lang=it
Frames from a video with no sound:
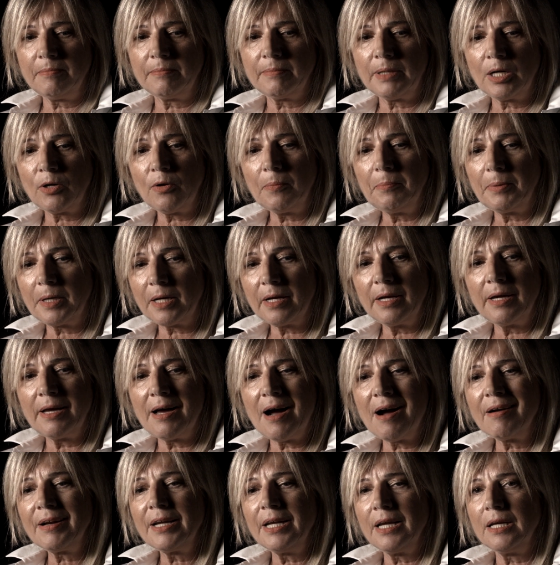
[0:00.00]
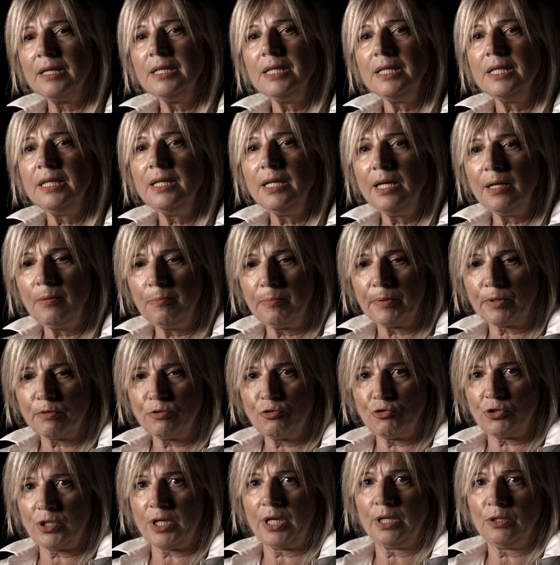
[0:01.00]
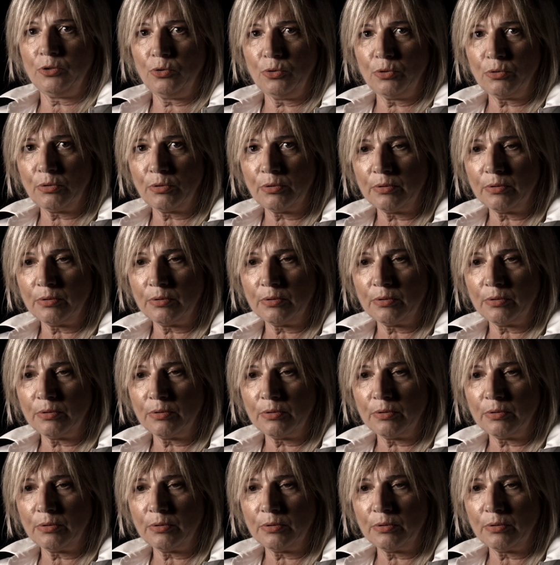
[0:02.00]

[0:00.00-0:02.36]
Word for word: ma l'opera è anche il progetto.